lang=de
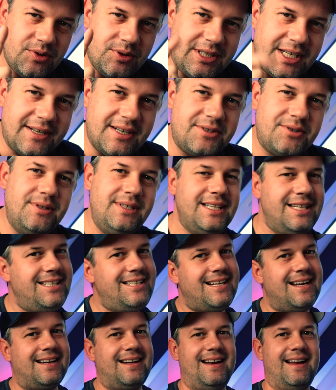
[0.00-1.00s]
nur dann natürlich
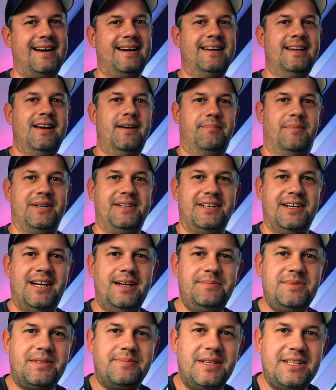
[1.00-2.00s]
ist ja klar, manche
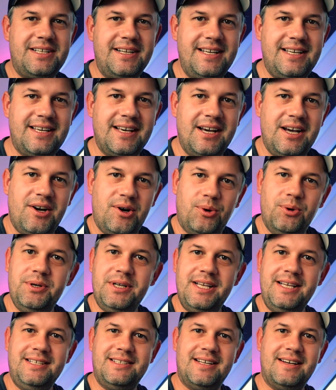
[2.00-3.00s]
haben es, manche nicht.
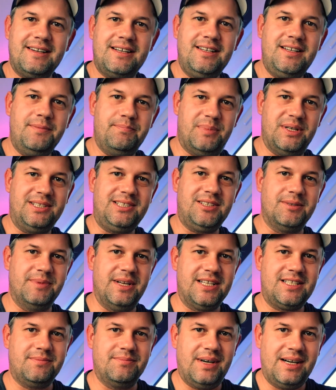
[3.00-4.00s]
Und ich sage bis zum
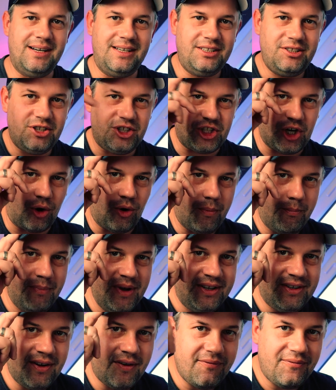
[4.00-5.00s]
nächsten Mal. Ciao
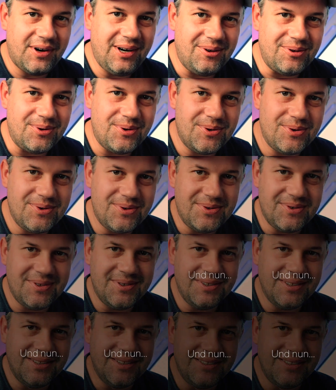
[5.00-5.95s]
mit V.